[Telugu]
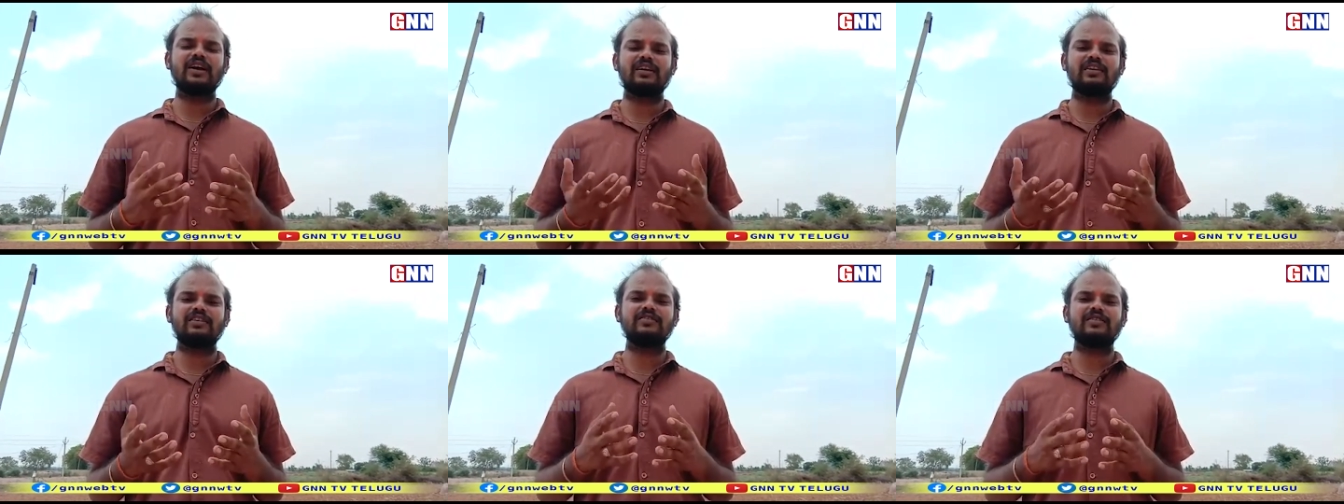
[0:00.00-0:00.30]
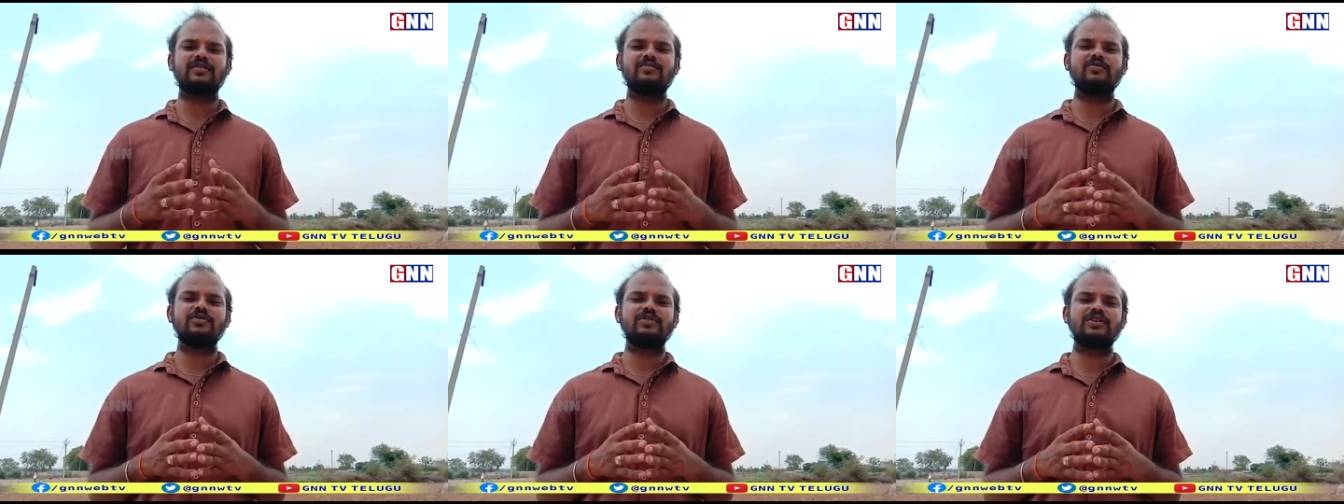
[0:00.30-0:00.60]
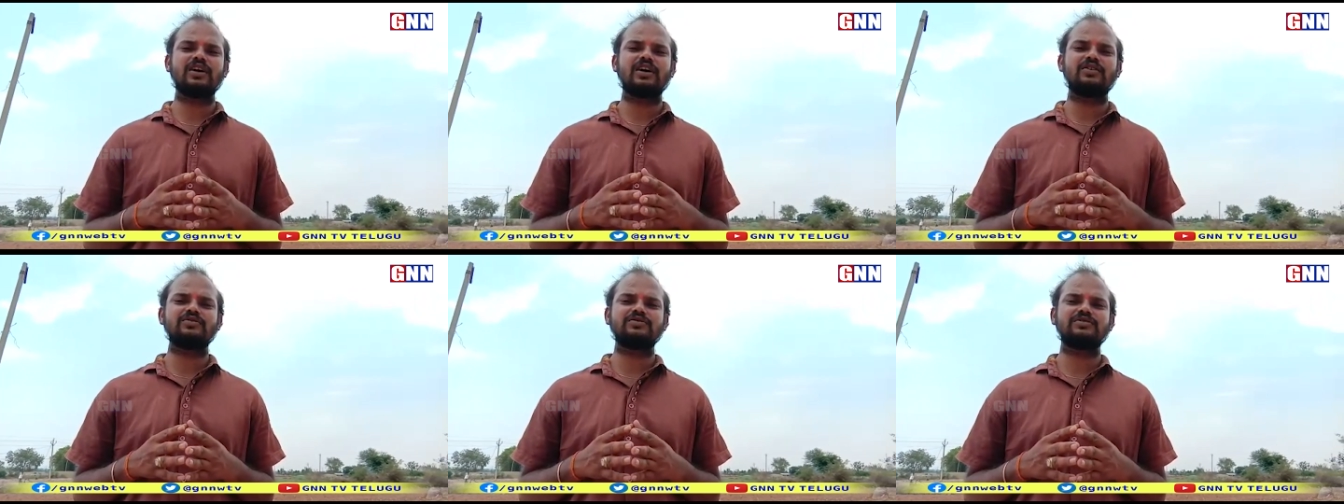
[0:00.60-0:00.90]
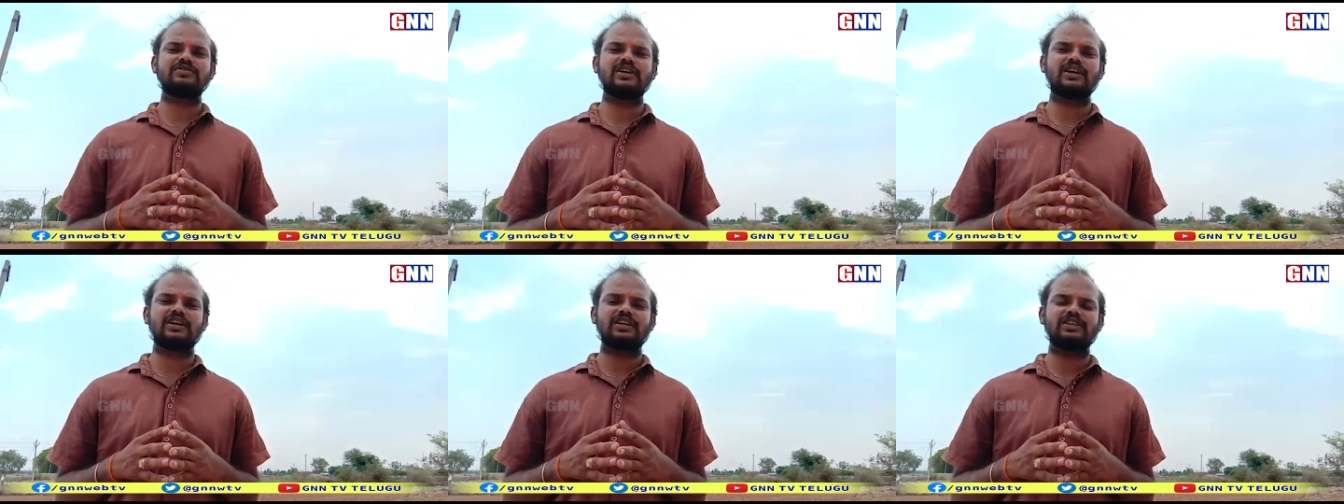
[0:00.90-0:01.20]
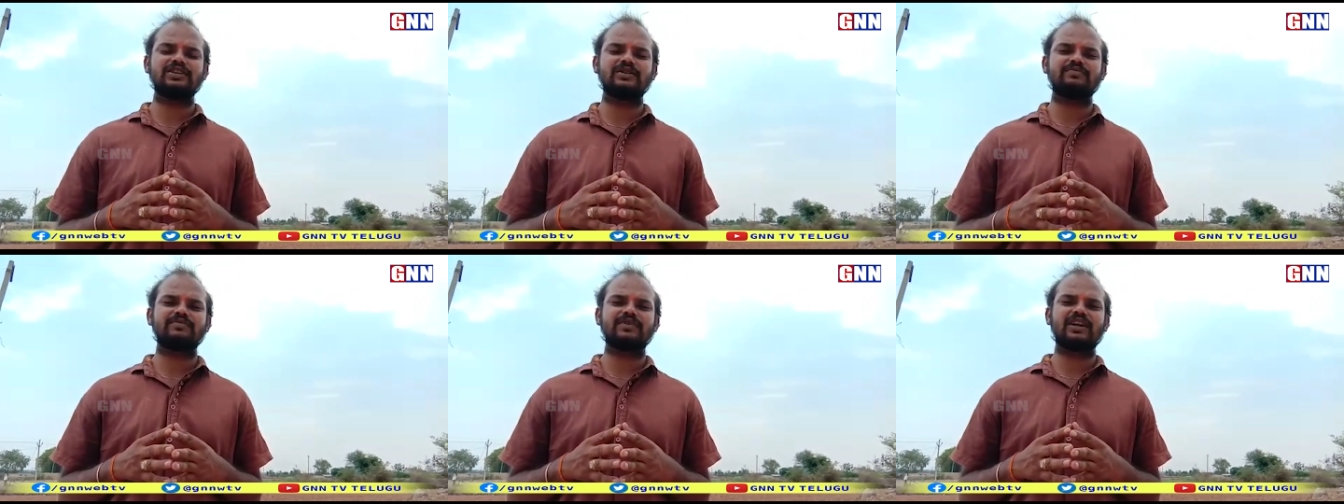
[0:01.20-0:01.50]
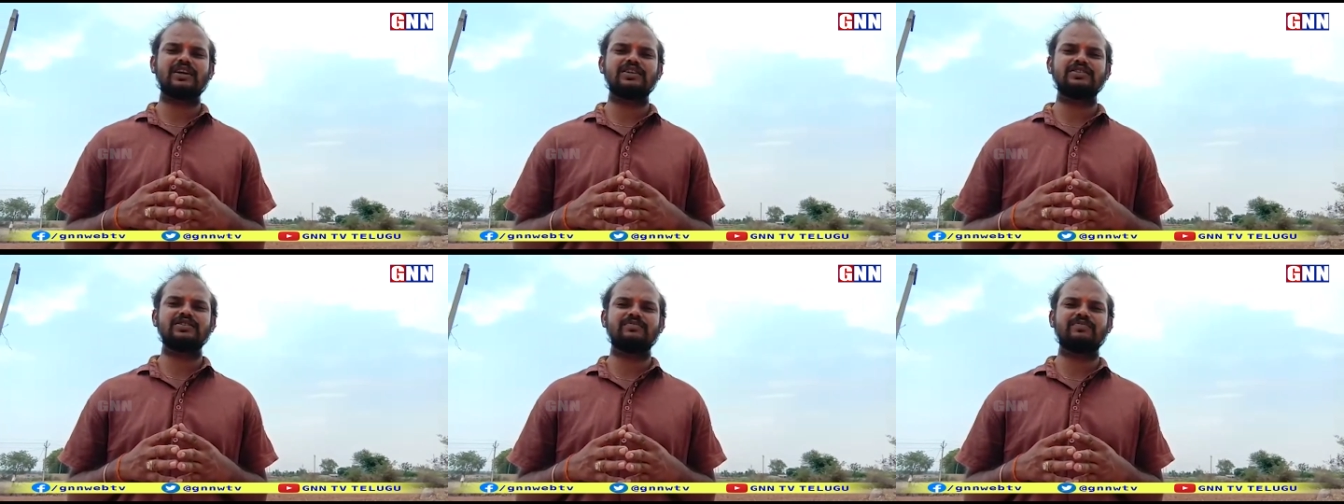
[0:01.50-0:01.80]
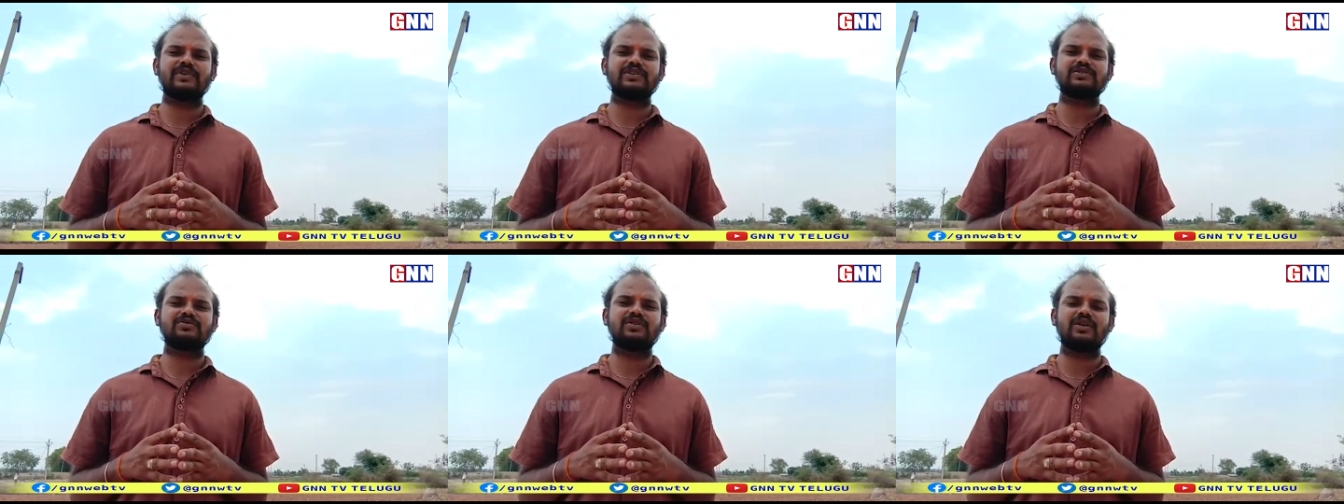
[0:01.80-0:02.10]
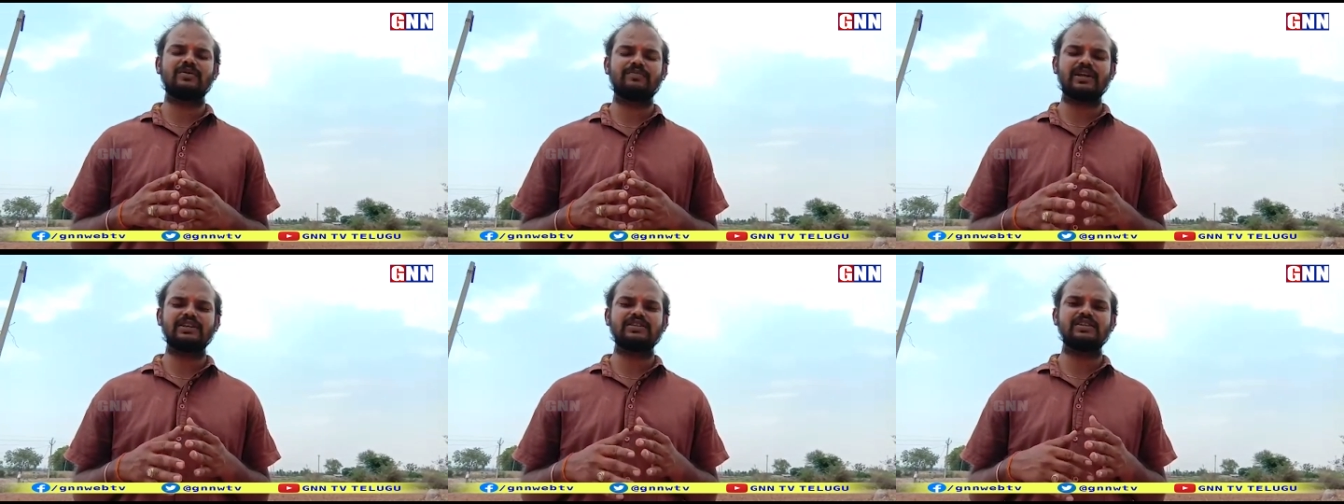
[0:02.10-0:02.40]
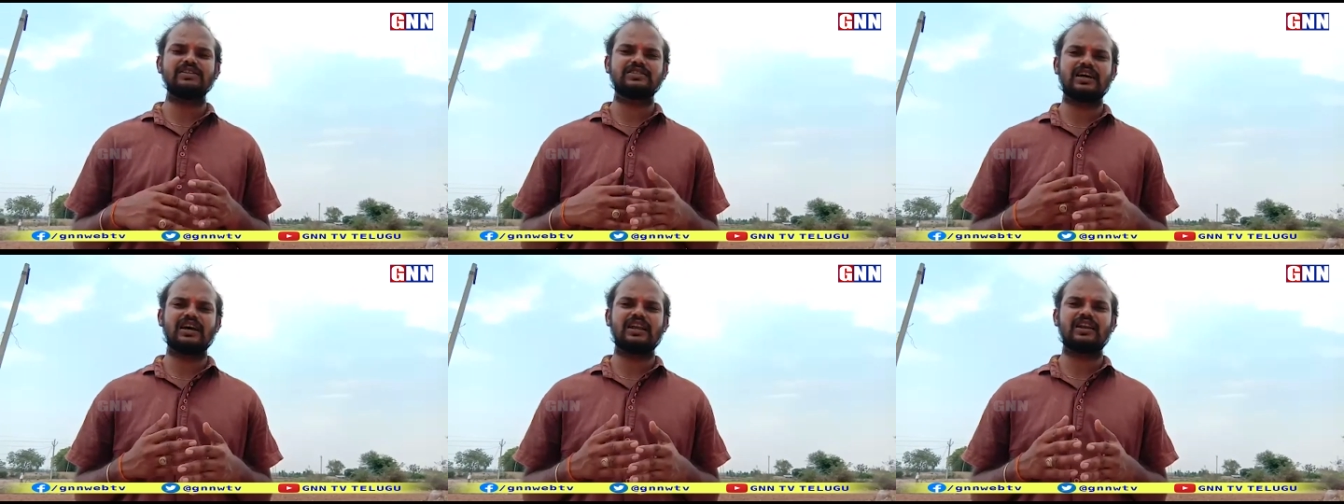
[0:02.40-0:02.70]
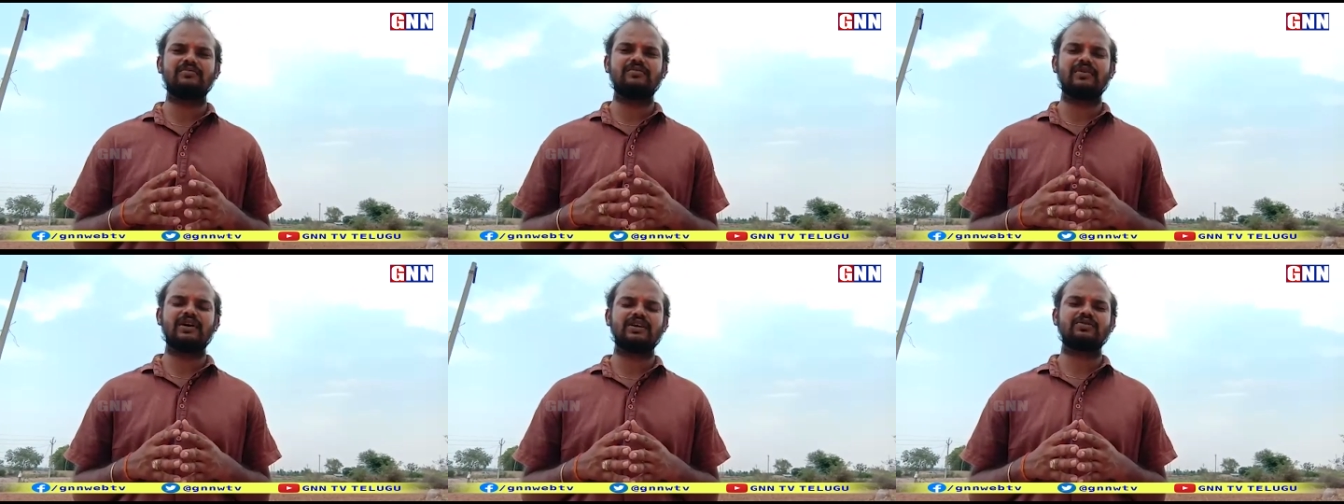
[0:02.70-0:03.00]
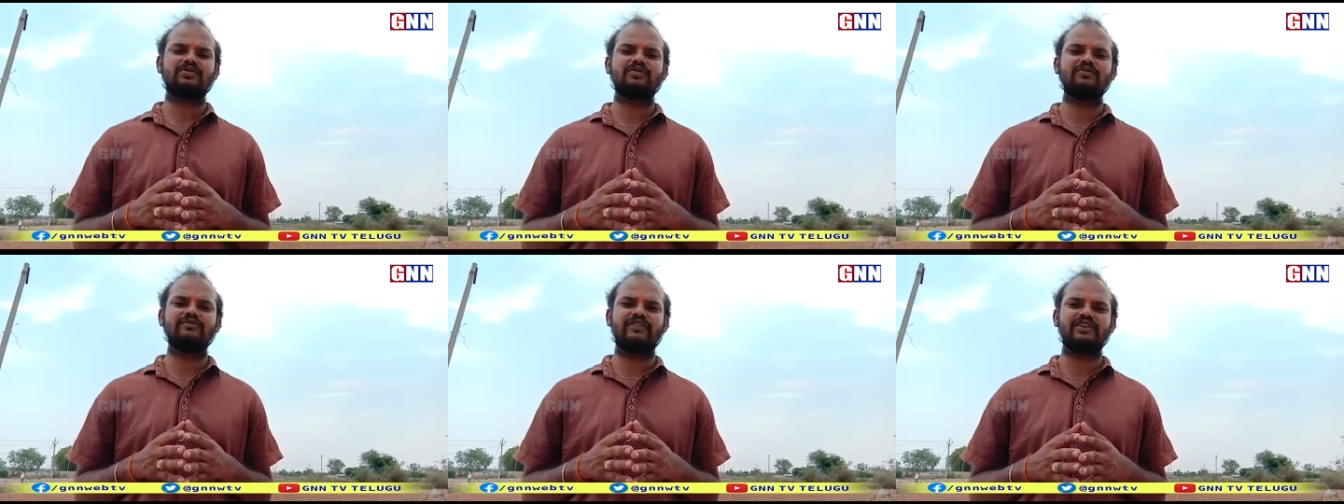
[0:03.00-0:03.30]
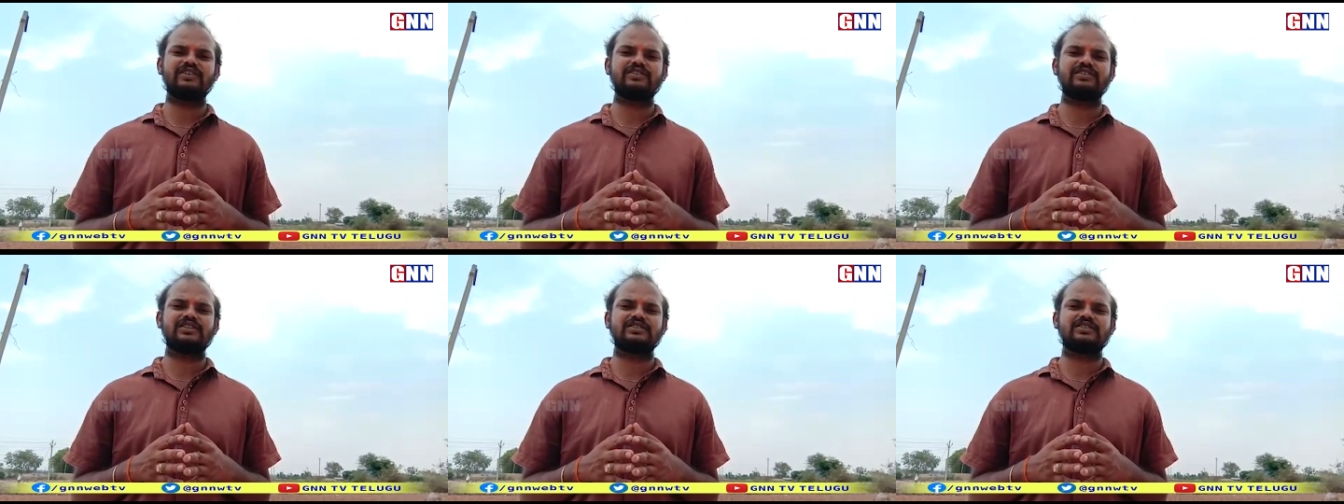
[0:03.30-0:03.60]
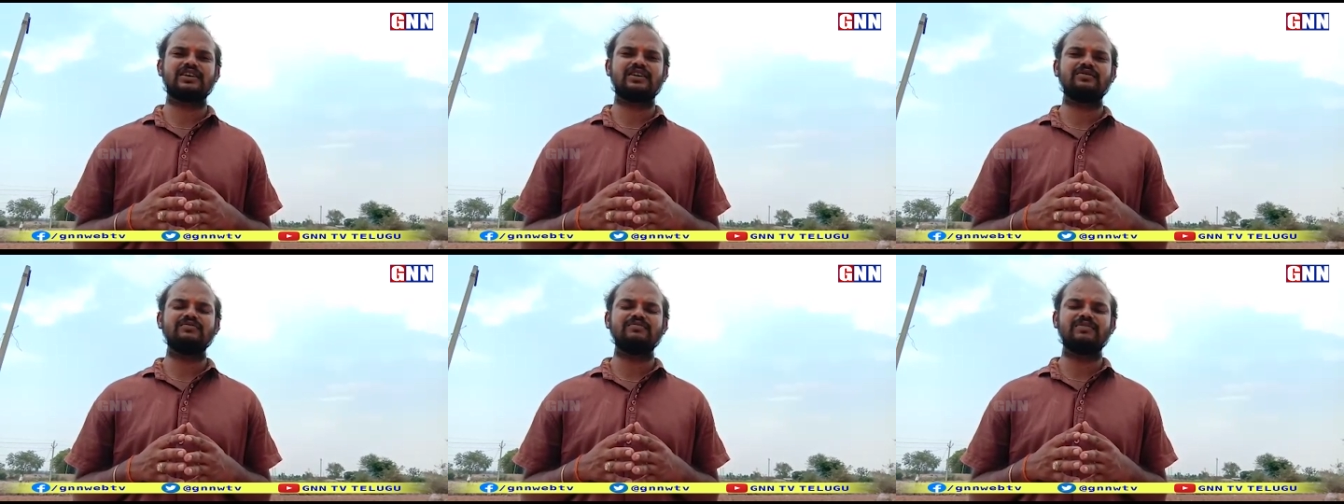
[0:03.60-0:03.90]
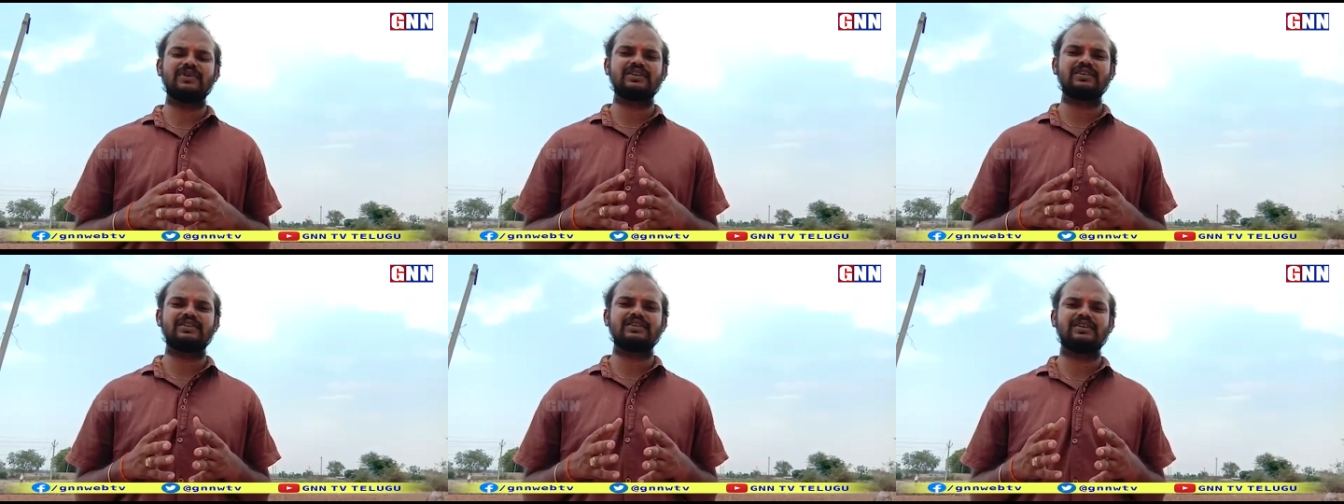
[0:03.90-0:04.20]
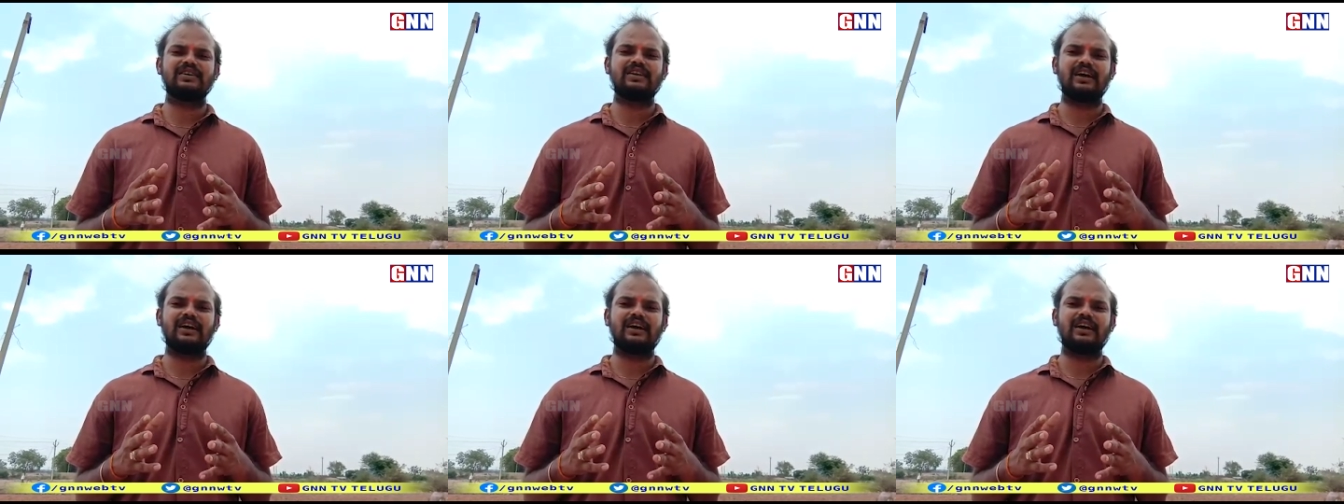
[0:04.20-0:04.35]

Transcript: నరేంద్ర మోదీ గారు వచ్చి అట్లా చెప్తారని చెప్పేసి కూడా ప్రజలు చాలా మాటకు వెయిట్ చేశారు బట్